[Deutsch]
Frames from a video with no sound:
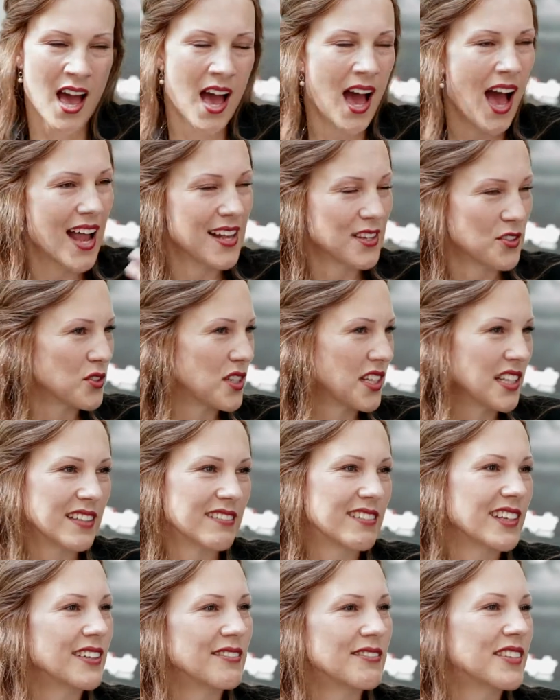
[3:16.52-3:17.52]
Also die,
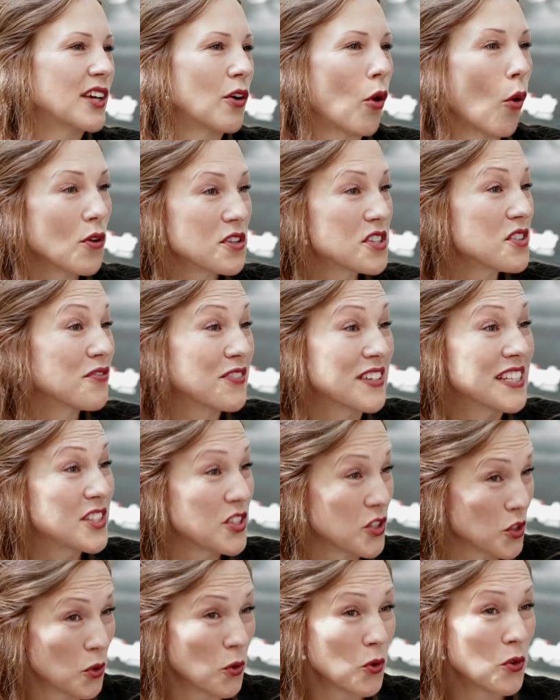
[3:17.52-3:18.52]
die, die große
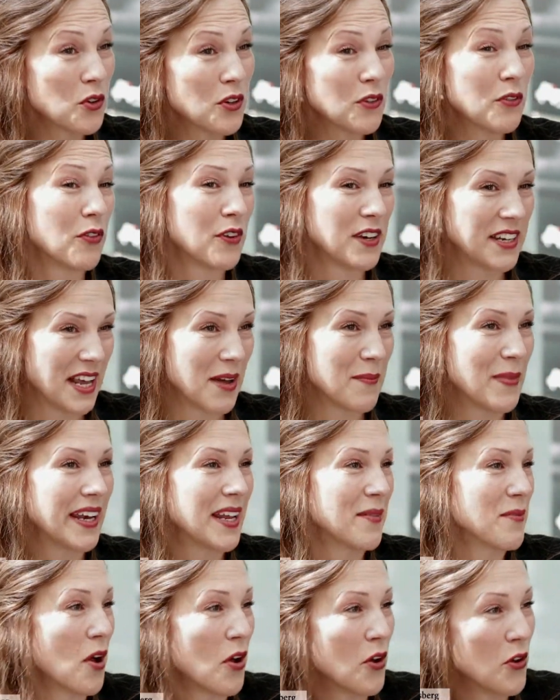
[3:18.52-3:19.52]
Vision, von der man
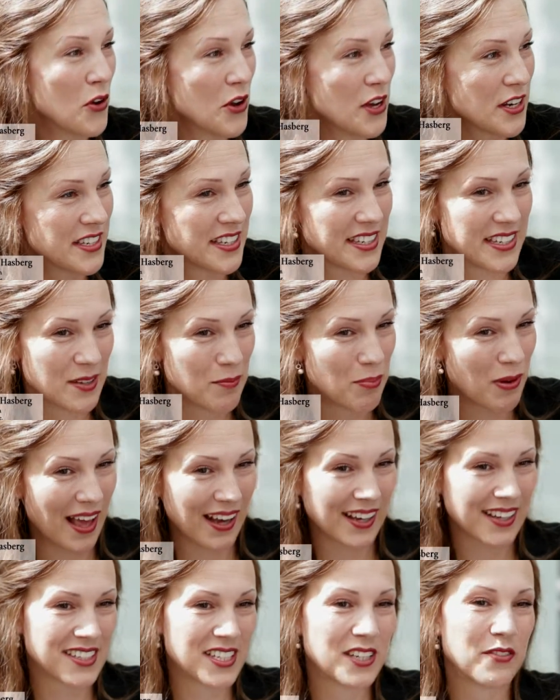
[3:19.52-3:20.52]
immer hört, die
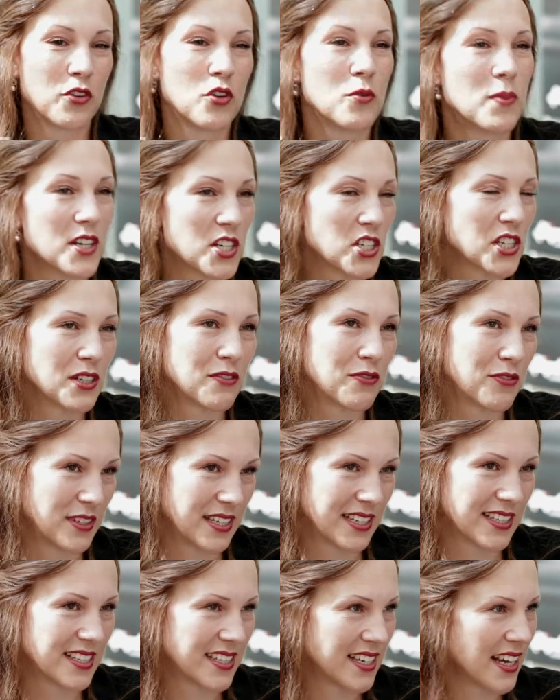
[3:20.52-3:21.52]
plakative Überschrift
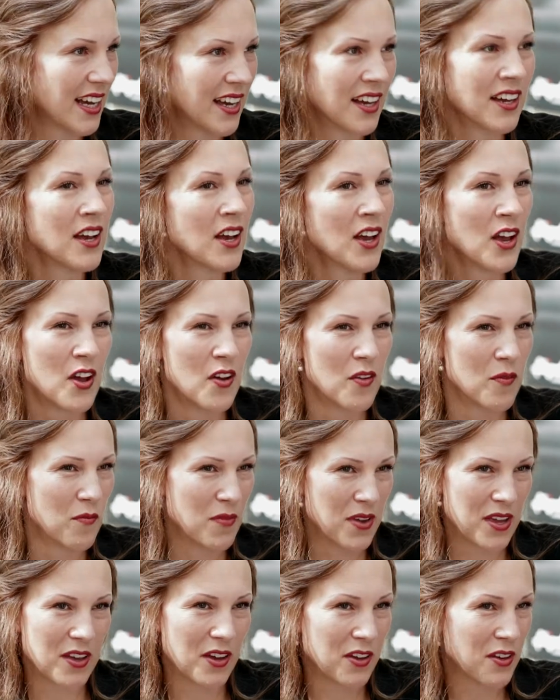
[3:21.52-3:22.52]
ist der
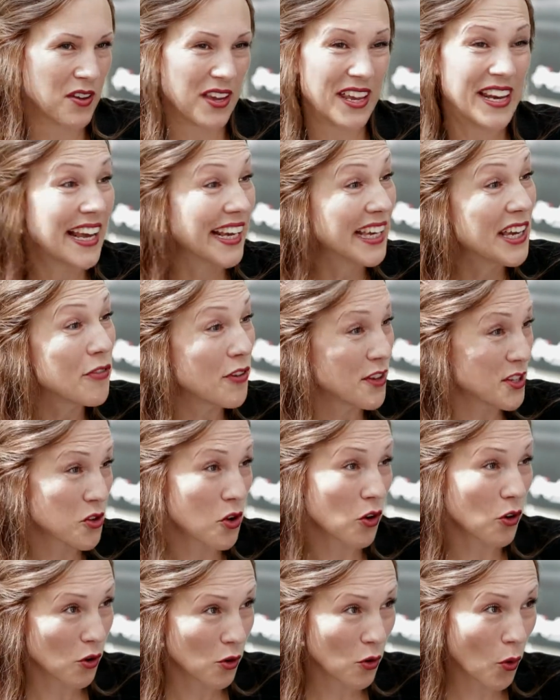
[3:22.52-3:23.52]
äh,
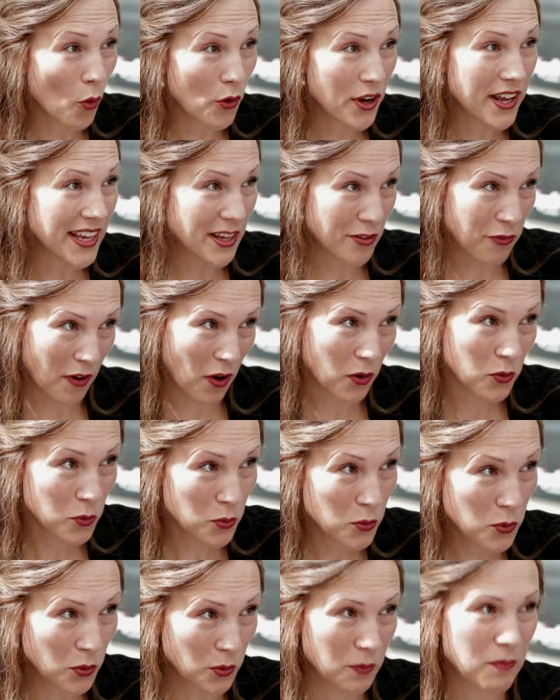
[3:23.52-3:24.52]
Energieversorgung ohne
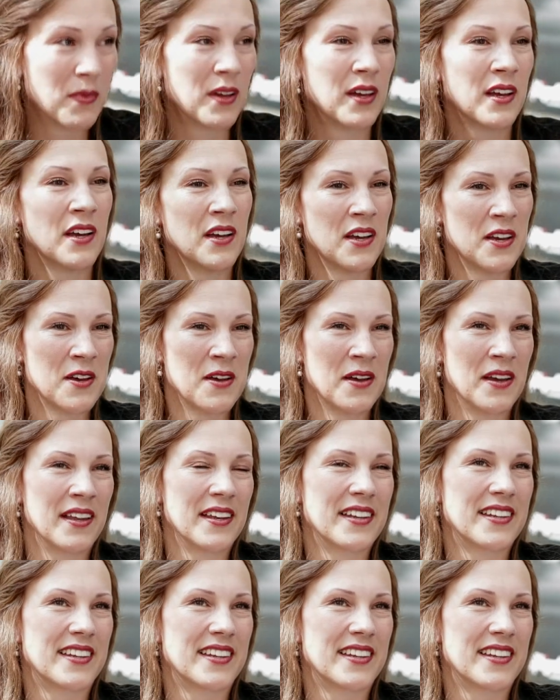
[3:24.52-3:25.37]
EVU. Mhm.